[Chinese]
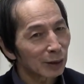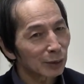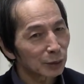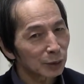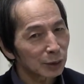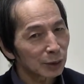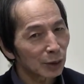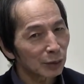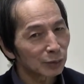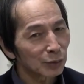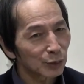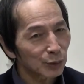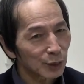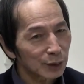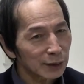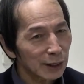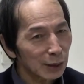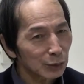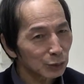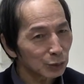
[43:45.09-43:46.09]
我要到佛光
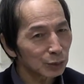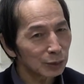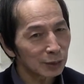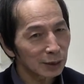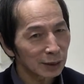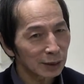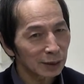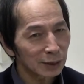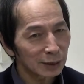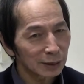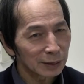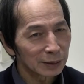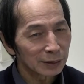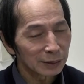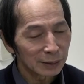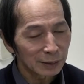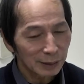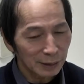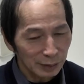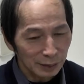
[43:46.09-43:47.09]
山去这个
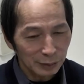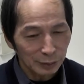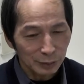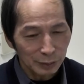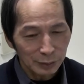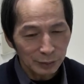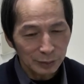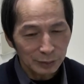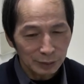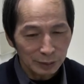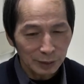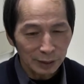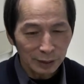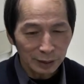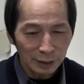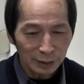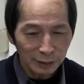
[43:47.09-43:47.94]
啊，这个